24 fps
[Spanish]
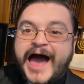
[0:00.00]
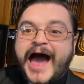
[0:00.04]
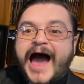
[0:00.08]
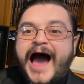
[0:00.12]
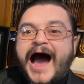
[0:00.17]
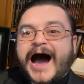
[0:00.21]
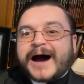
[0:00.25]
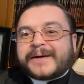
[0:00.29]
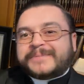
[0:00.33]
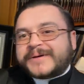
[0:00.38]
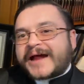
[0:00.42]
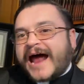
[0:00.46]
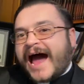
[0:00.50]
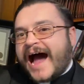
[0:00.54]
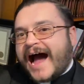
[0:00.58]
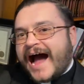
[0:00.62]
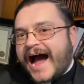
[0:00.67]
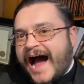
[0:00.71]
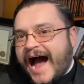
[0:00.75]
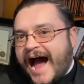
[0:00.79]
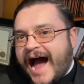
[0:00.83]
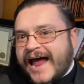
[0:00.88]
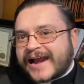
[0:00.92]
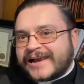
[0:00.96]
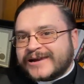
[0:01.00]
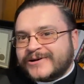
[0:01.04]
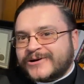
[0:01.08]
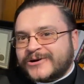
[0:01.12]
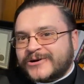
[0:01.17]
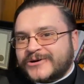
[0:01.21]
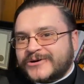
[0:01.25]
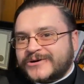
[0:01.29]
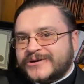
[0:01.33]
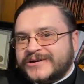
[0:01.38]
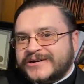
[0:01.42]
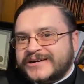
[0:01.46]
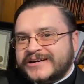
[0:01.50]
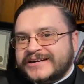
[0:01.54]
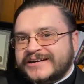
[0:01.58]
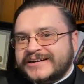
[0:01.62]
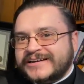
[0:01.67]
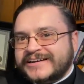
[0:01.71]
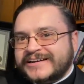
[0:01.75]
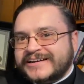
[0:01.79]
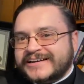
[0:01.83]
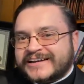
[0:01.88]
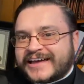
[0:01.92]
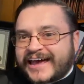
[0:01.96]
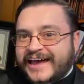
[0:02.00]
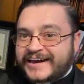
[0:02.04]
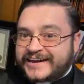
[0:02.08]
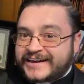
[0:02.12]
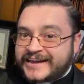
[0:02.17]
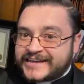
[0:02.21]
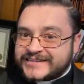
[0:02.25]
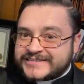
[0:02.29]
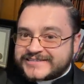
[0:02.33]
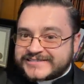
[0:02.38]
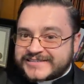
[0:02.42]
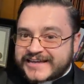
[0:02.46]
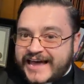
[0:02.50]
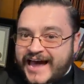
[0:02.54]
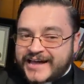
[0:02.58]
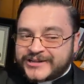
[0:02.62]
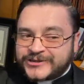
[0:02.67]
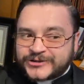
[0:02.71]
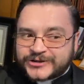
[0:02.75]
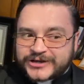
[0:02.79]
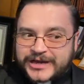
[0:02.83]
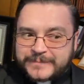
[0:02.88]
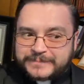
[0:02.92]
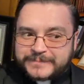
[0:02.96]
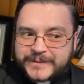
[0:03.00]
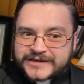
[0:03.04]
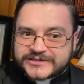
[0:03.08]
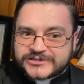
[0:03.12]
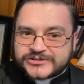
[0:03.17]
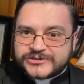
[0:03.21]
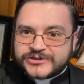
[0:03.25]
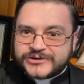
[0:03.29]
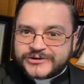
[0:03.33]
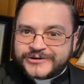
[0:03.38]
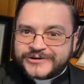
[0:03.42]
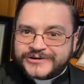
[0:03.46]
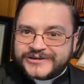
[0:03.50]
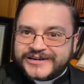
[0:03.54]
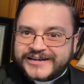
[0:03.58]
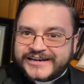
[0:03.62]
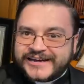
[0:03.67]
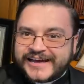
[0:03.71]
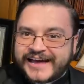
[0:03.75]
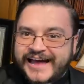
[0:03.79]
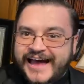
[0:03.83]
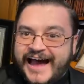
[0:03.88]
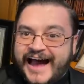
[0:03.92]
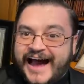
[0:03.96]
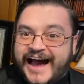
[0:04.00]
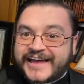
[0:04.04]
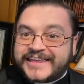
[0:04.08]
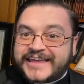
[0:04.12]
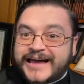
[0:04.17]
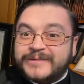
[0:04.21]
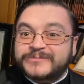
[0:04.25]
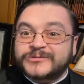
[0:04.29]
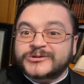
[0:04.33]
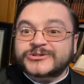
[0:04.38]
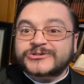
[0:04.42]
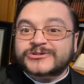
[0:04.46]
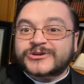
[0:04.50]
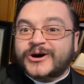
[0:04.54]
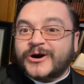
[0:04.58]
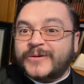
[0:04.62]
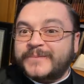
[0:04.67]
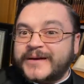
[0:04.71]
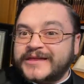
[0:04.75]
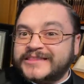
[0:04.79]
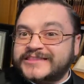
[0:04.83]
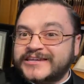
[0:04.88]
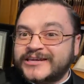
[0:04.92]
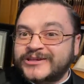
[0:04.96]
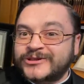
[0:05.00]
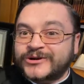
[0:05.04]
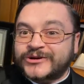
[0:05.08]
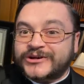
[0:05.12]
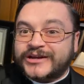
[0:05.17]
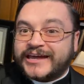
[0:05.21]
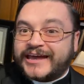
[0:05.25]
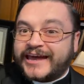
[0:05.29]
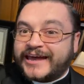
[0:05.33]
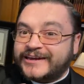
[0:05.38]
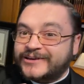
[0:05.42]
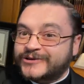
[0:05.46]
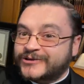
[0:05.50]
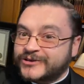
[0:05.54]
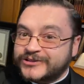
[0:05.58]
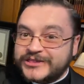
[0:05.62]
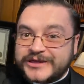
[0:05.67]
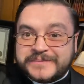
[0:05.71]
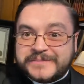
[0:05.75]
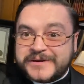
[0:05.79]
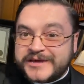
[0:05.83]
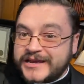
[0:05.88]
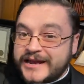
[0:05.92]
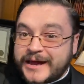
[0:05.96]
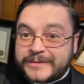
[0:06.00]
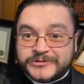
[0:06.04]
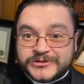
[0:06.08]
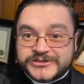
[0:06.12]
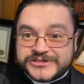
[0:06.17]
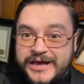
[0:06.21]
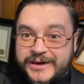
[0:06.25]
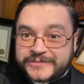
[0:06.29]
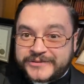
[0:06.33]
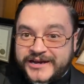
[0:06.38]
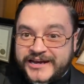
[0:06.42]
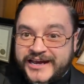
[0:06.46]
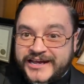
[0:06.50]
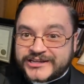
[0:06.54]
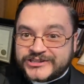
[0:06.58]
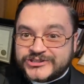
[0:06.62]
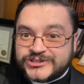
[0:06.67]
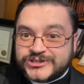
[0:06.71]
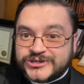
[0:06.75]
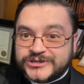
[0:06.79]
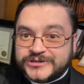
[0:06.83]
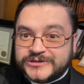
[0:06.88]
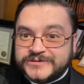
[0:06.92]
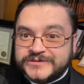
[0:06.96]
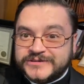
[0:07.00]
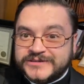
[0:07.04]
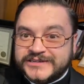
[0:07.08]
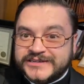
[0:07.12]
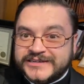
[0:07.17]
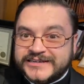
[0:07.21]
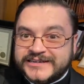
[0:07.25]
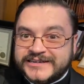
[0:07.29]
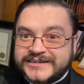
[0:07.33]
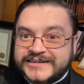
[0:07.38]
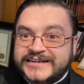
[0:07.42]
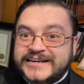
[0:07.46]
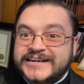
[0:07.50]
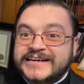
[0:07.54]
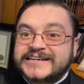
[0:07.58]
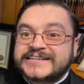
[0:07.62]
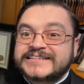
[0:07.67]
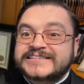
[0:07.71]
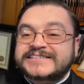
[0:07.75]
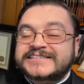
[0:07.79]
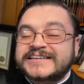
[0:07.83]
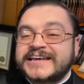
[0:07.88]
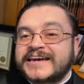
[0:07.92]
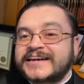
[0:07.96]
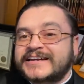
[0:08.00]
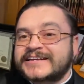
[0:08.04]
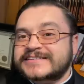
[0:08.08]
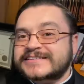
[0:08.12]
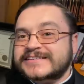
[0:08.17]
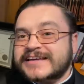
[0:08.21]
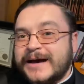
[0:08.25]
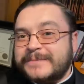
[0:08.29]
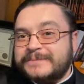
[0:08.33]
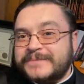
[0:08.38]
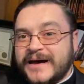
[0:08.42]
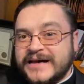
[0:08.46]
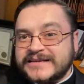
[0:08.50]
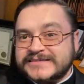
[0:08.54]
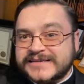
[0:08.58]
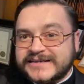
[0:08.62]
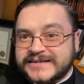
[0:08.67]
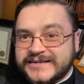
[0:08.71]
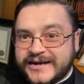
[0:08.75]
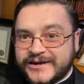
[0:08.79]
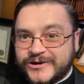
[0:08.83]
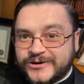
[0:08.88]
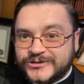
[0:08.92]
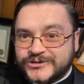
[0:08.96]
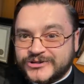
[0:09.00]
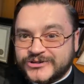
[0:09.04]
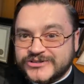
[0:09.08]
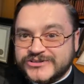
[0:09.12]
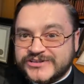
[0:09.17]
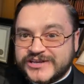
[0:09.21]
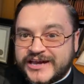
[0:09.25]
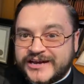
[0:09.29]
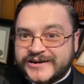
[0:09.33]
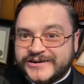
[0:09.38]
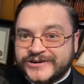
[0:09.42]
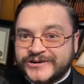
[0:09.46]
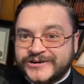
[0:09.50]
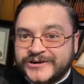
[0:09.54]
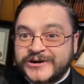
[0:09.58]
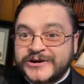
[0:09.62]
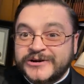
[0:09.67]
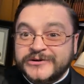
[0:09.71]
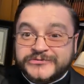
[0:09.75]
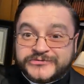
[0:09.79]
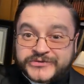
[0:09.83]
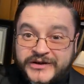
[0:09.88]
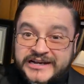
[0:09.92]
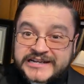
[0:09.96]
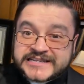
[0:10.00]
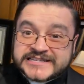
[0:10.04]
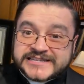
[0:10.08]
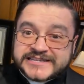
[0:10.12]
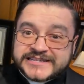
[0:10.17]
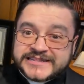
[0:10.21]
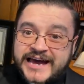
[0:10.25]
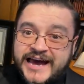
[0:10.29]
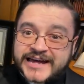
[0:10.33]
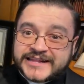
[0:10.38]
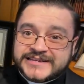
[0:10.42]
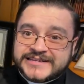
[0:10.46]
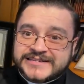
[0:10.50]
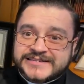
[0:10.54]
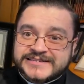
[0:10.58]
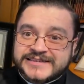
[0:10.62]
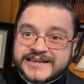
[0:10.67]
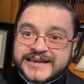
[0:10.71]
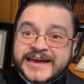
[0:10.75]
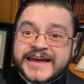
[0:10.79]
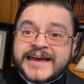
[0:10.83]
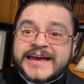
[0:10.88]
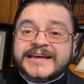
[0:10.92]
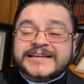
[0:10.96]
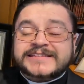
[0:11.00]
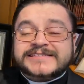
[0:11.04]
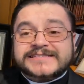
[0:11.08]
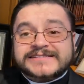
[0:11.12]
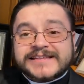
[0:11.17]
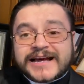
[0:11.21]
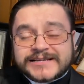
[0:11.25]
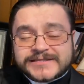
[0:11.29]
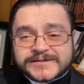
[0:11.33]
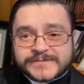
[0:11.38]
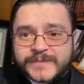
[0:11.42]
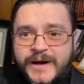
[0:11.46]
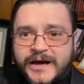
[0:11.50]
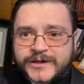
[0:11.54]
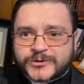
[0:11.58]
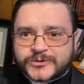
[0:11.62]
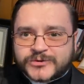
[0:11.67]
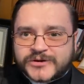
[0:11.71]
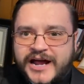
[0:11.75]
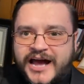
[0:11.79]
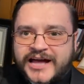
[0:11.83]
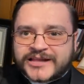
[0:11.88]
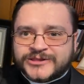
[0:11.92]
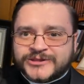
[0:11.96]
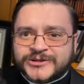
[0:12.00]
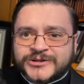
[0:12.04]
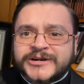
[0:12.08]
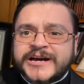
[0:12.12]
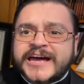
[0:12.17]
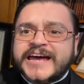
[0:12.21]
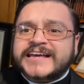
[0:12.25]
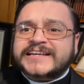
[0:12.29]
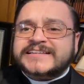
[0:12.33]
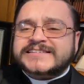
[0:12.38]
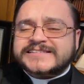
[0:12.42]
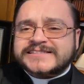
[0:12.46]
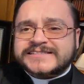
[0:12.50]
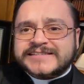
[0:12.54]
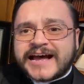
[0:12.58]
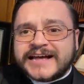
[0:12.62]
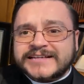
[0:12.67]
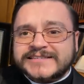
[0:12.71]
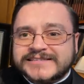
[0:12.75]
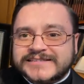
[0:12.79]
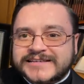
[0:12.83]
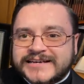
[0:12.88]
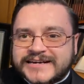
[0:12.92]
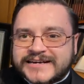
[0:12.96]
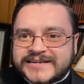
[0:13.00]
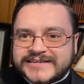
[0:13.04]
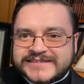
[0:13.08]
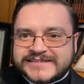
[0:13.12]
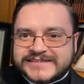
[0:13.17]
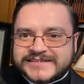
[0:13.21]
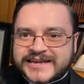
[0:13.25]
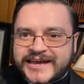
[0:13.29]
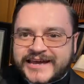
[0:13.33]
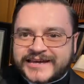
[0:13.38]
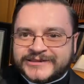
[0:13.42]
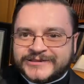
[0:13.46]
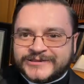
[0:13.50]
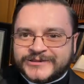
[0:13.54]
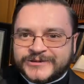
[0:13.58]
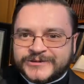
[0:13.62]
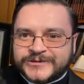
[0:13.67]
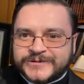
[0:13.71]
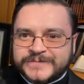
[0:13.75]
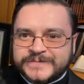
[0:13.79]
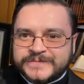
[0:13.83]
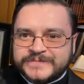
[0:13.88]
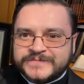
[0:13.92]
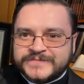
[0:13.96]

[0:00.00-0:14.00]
¿Habrá algo que en este año que pasó hayamos cometido que no deberíamos de haber hecho? Si eres capaz de reconocerlo, felicidades, estás madurando, estás creciendo.